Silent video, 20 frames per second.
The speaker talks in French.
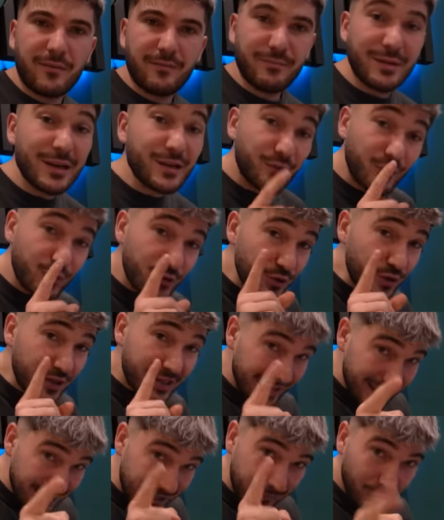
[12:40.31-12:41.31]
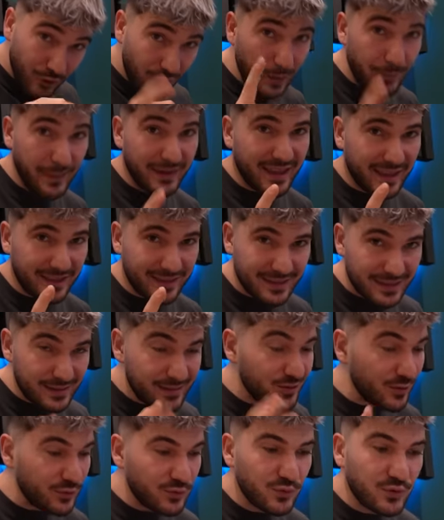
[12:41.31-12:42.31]
Mais je vous jure qu'il a quand même de la patate. Et
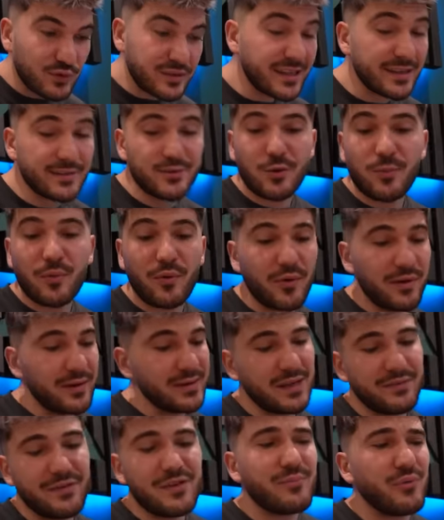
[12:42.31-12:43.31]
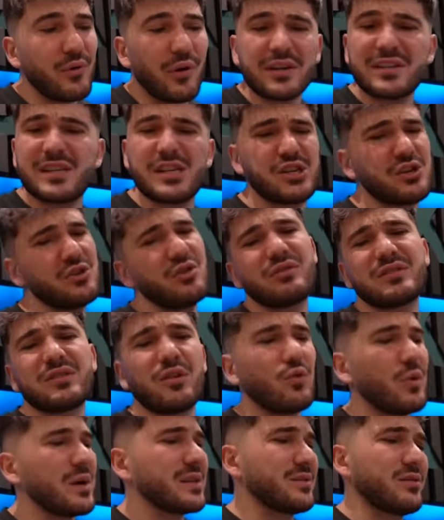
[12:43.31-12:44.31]
surtout, juste ça surprend et ça fait peur et c'est chiant, c'est
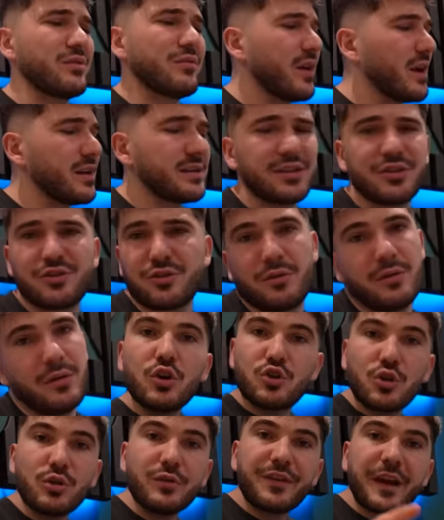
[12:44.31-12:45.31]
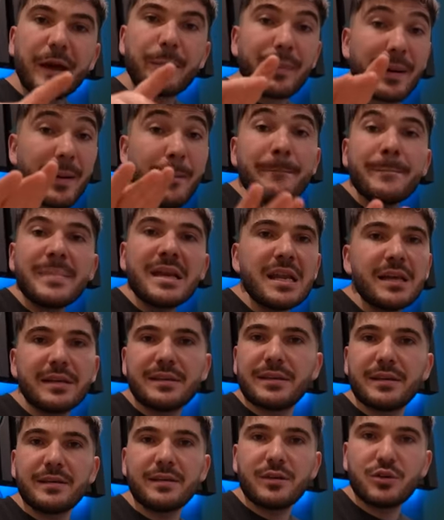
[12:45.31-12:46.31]
angoissant, voilà, c'est chiant. Je ne ferai pas mille
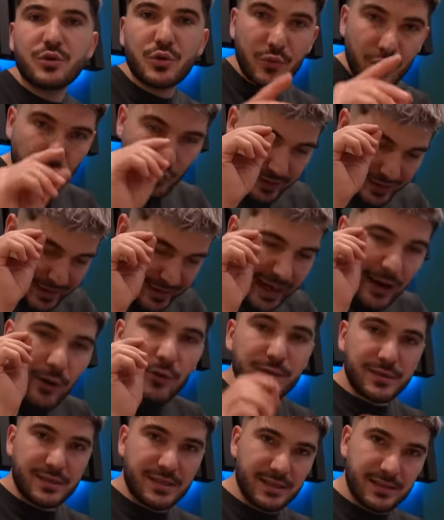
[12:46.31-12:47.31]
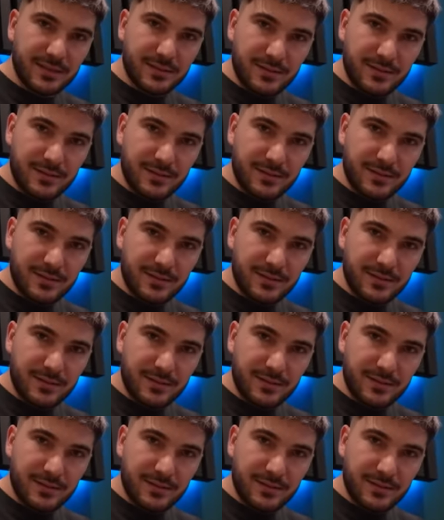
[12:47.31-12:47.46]
essais, je vous le garantis.